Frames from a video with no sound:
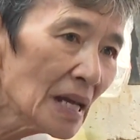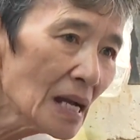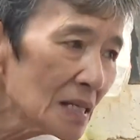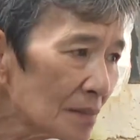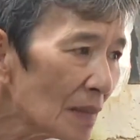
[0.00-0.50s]
เนี้
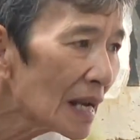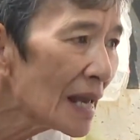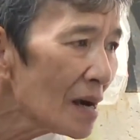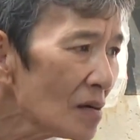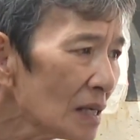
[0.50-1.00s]
ยยังบัน
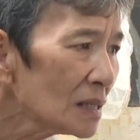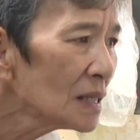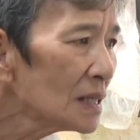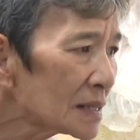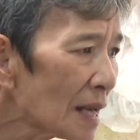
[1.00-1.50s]
แล้วฮะ
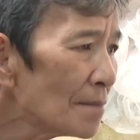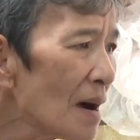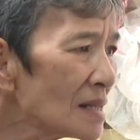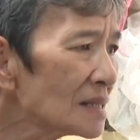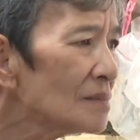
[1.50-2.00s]
เต็ม
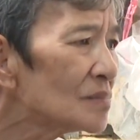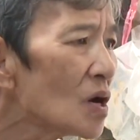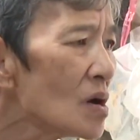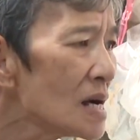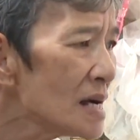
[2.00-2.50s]
บ้านเต็ม
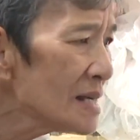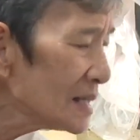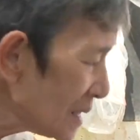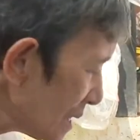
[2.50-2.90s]
จองฮะ